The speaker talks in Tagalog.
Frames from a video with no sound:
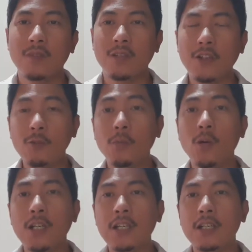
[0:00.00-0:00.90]
Ganun po
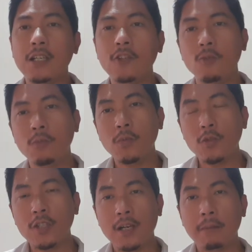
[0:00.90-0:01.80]
kali, ganun po
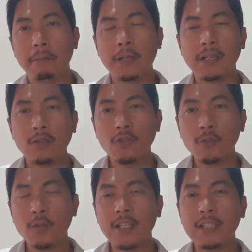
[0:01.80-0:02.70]
siya. Pagka gusto
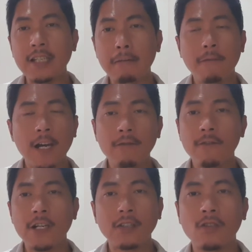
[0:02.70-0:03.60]
po natin ng
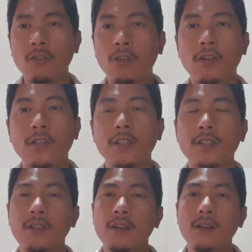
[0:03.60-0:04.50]
vibrant
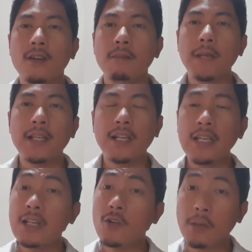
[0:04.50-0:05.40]
colors, pinalinaw na